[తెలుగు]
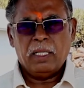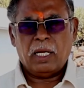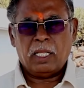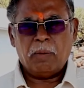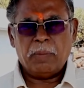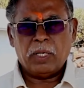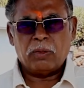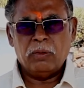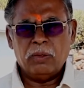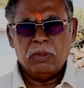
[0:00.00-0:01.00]
దాదాపు
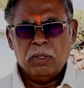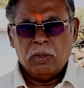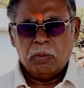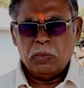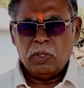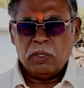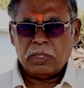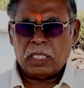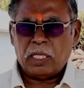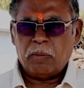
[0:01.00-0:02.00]
మనకు మూడవ
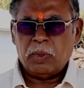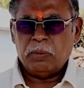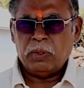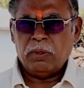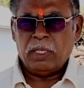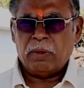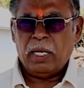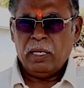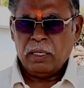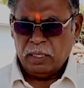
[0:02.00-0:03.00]
శతాబ్దం నుండి
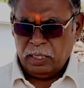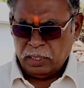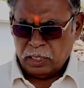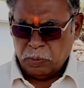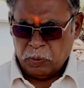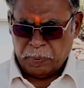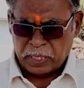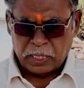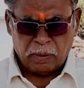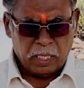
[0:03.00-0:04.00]
కూడా ఈ జంబుది
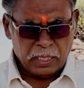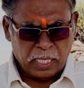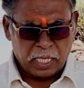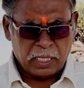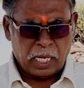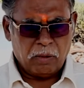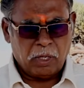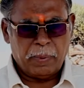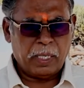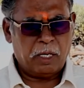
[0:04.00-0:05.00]
ప్రస్తావన శాసనాలు
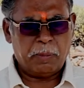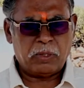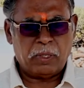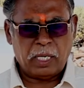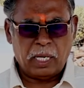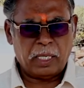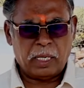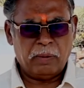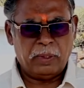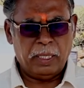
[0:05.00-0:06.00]
కూడా మనకు కనిపిస్తున్నట్టుగా
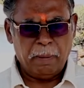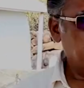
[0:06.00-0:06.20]
ఆధారంగా ఉంది